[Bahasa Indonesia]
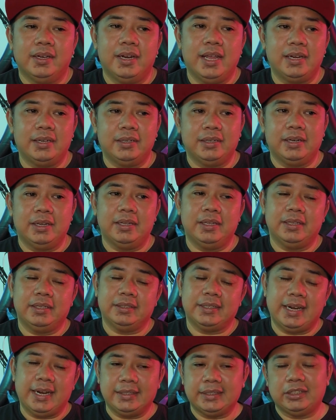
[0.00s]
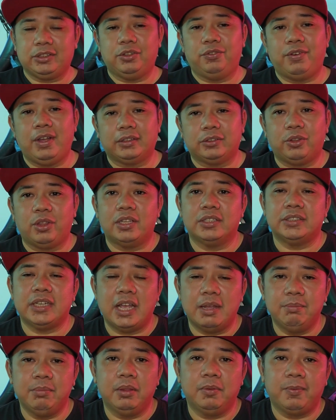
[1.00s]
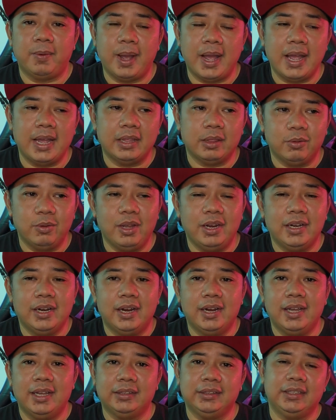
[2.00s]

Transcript: Dan salah satu faktor yang sangat berpengaruh adalah